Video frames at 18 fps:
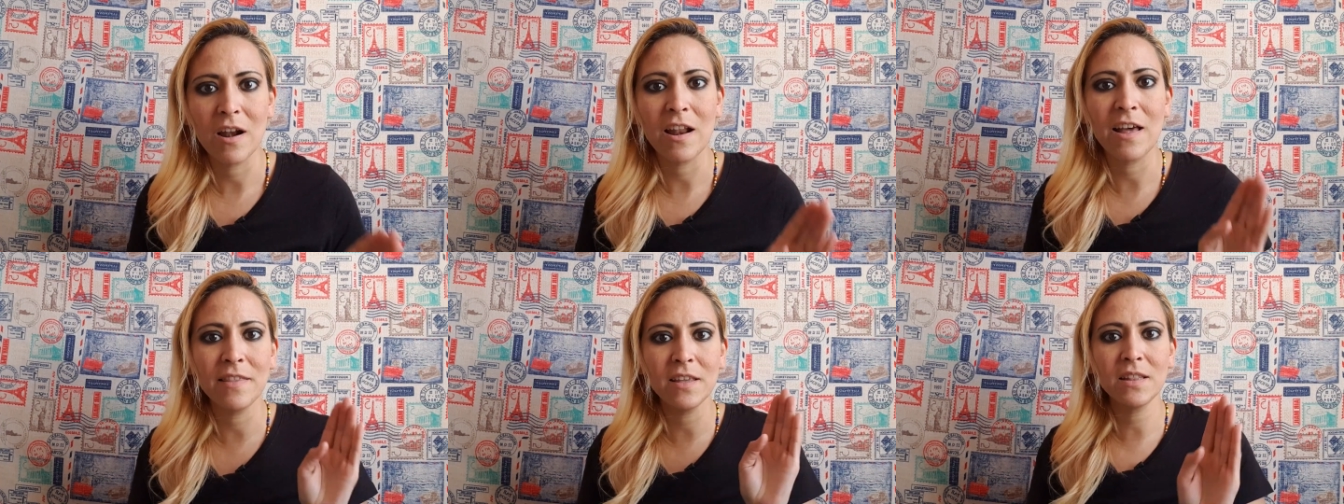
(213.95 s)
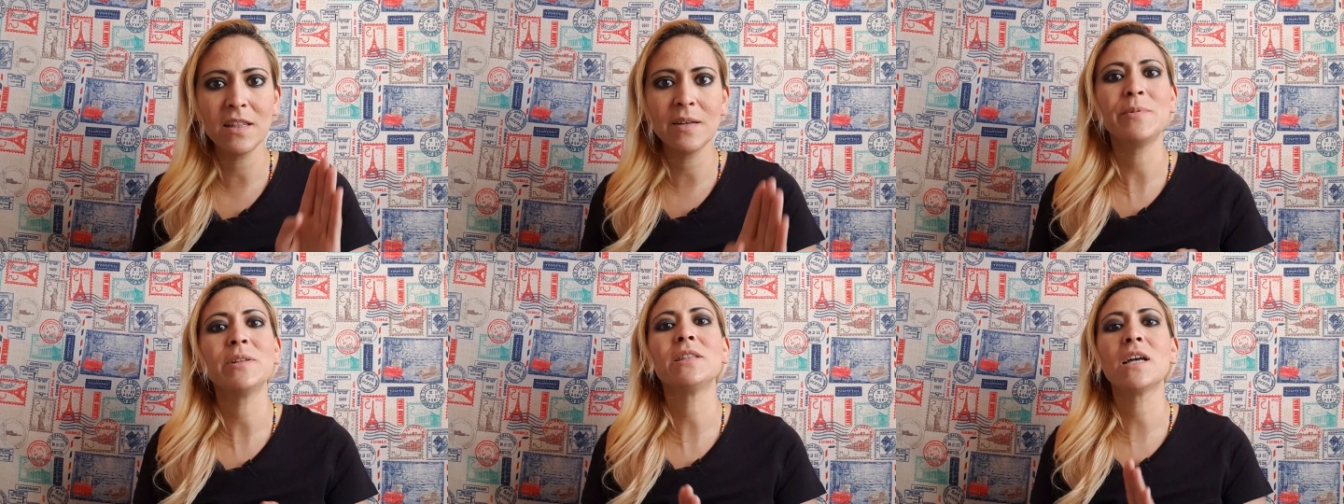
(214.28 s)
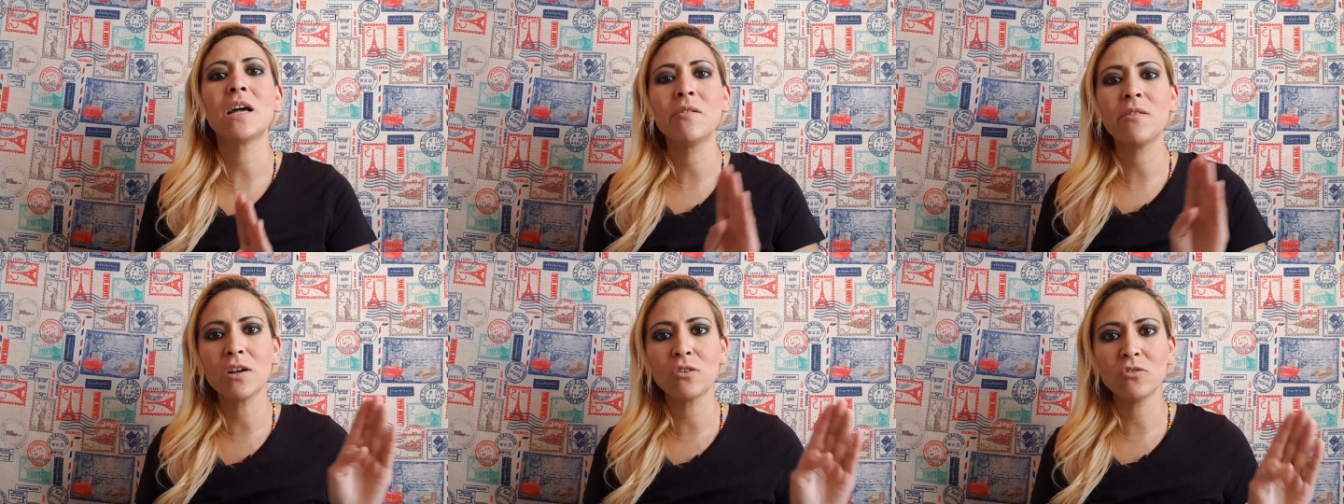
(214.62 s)
La dieta
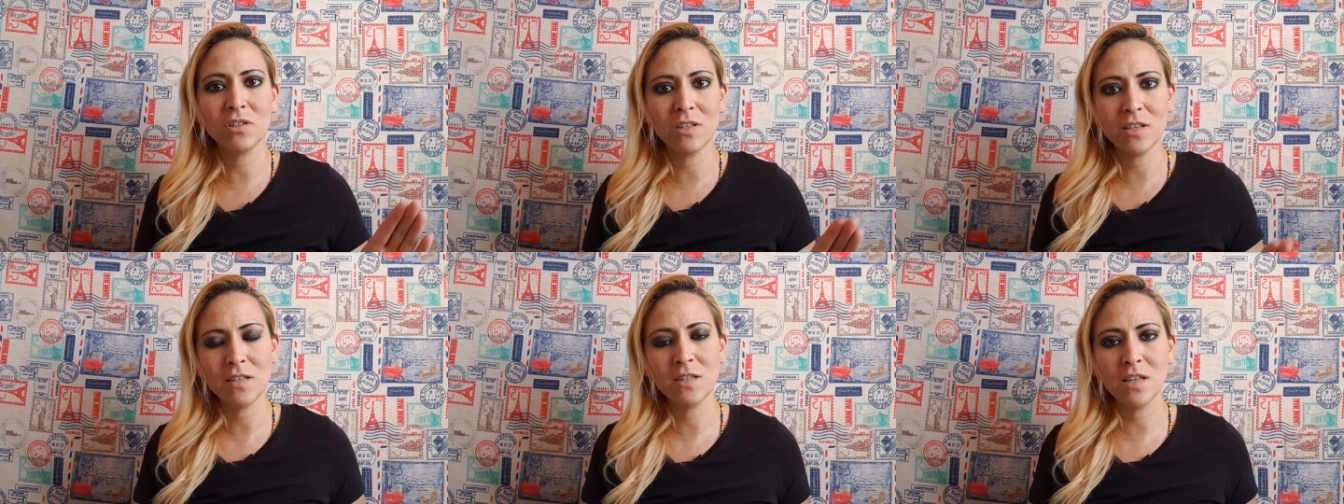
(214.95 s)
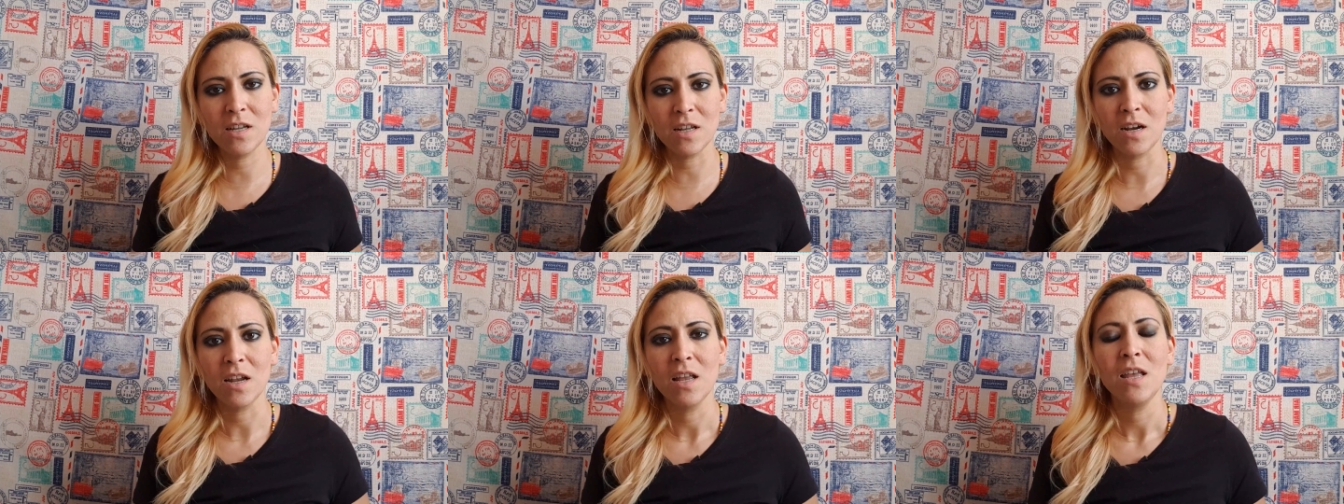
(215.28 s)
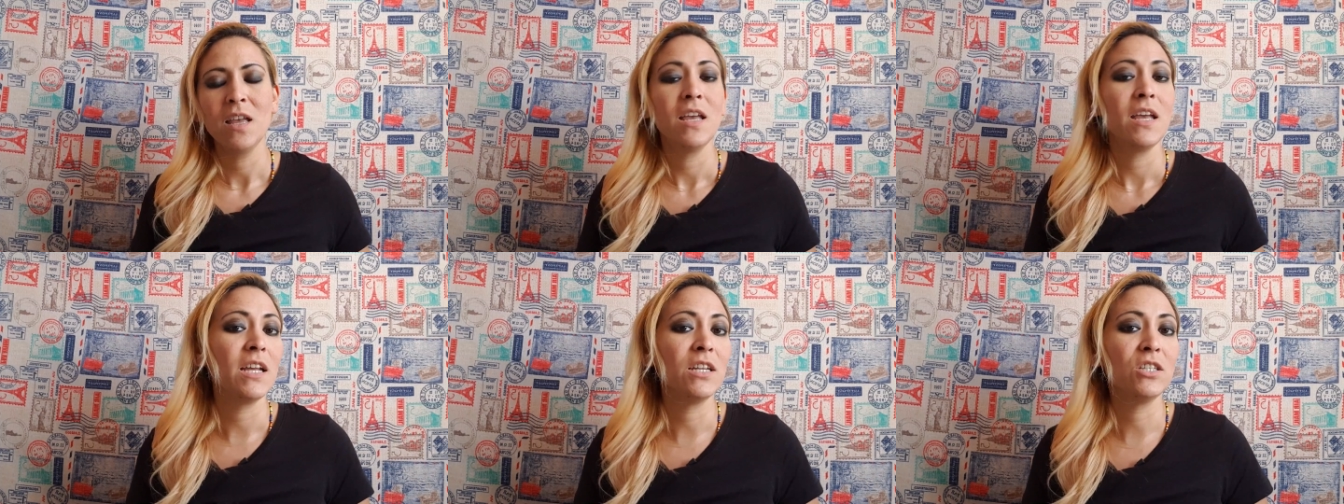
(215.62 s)
mental va a consistir
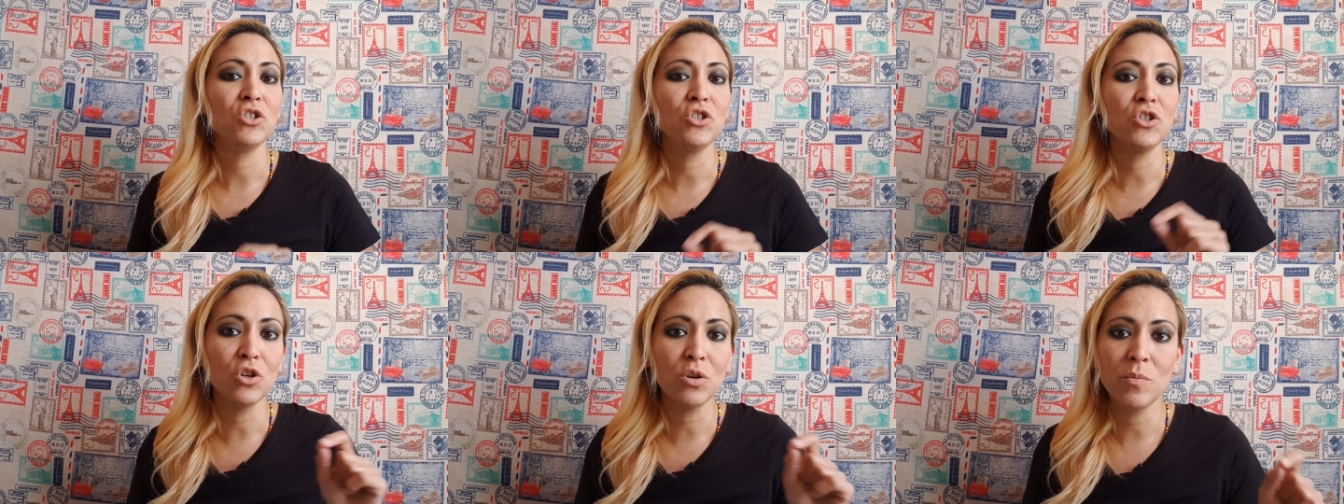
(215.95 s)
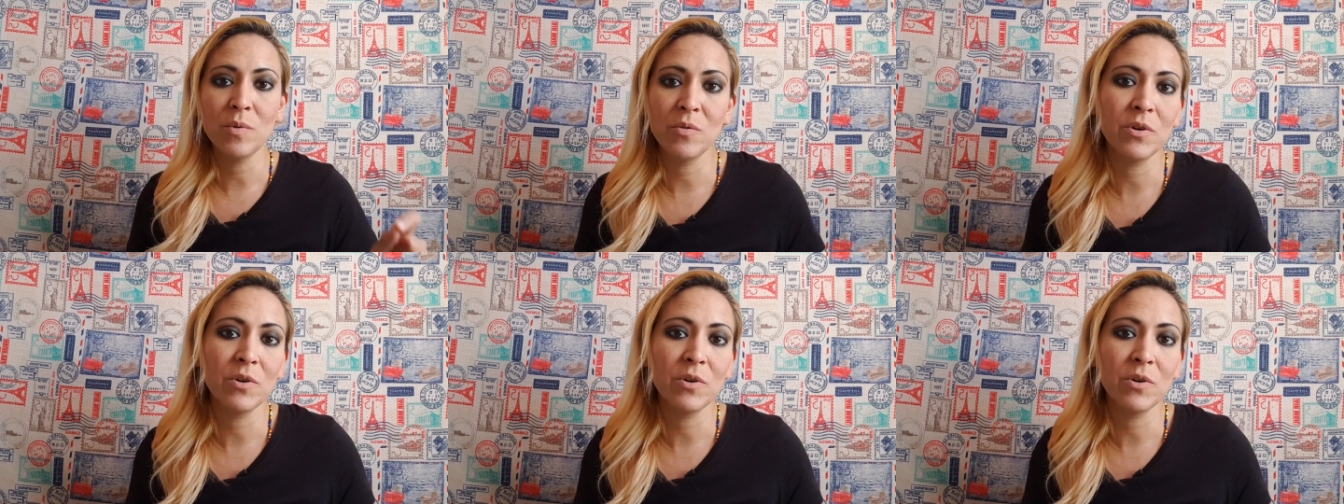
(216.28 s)
en yo no me